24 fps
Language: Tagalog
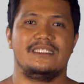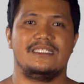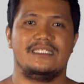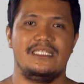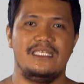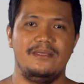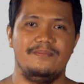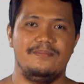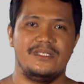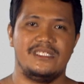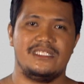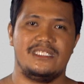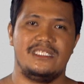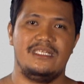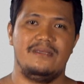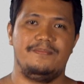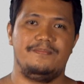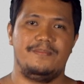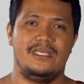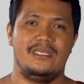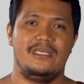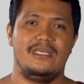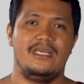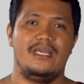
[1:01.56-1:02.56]

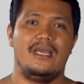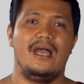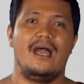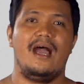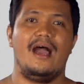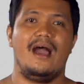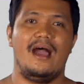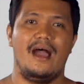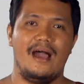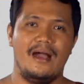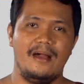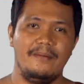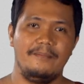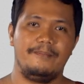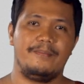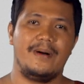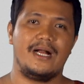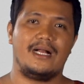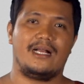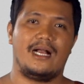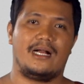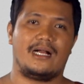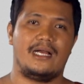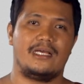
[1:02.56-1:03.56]
CBCP ang
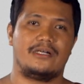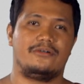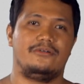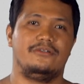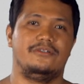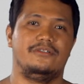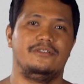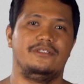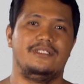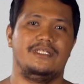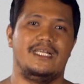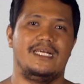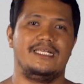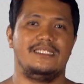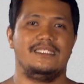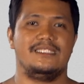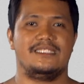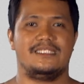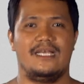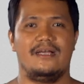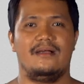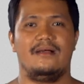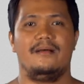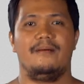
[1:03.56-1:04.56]
pagkakaroon ng
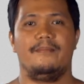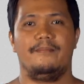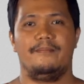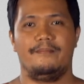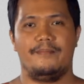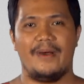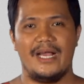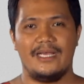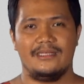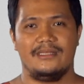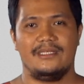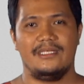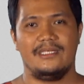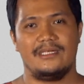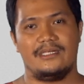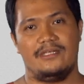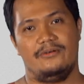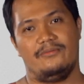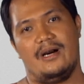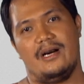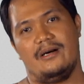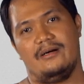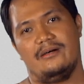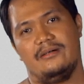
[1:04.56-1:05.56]
isang
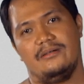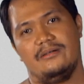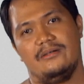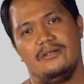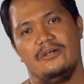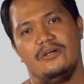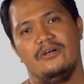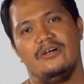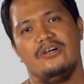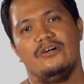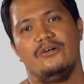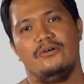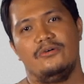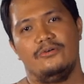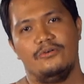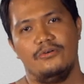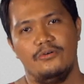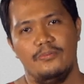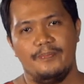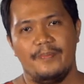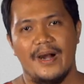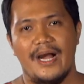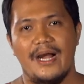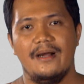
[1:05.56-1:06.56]
pagdiriwang
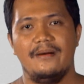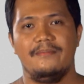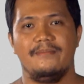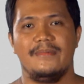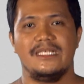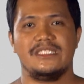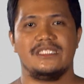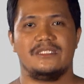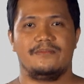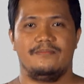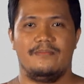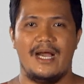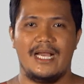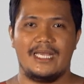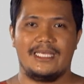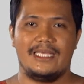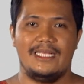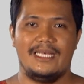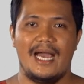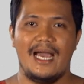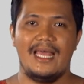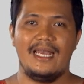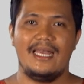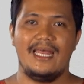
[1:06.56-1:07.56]
upang mas
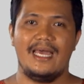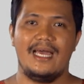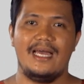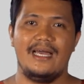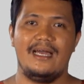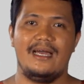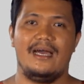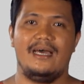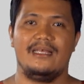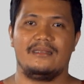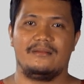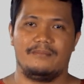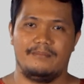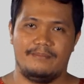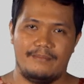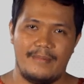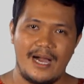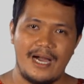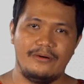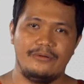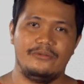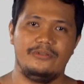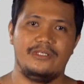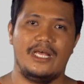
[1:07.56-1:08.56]
makilala at
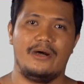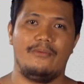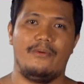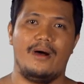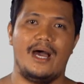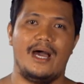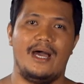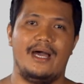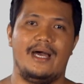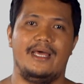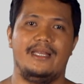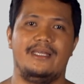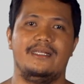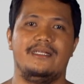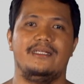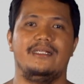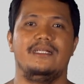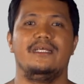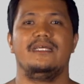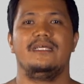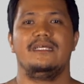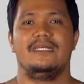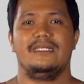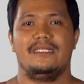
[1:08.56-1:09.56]
maunawaan
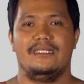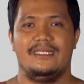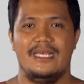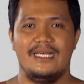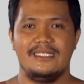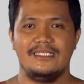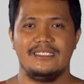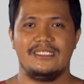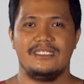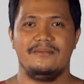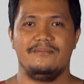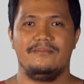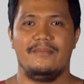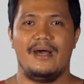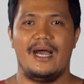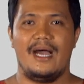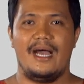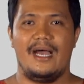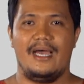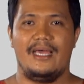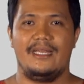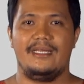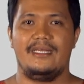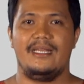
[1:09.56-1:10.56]
ng
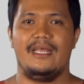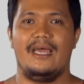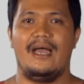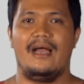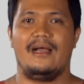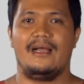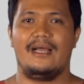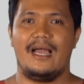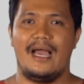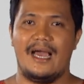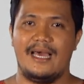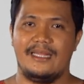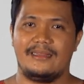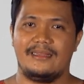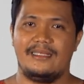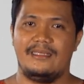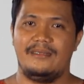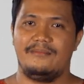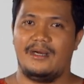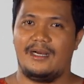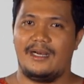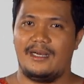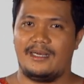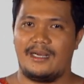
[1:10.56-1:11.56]
simbahan ang
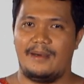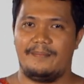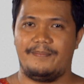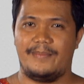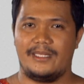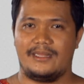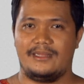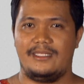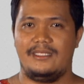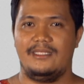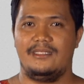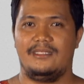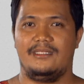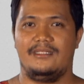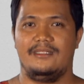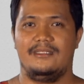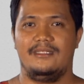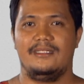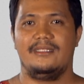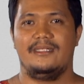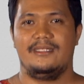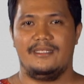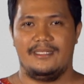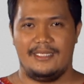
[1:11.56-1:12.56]
ating mga kapatid
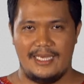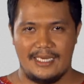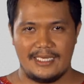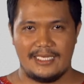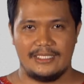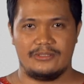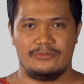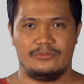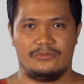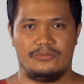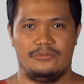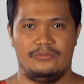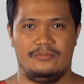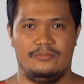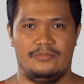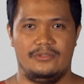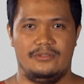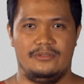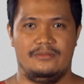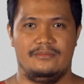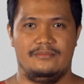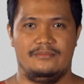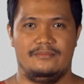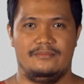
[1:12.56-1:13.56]
na katutubo.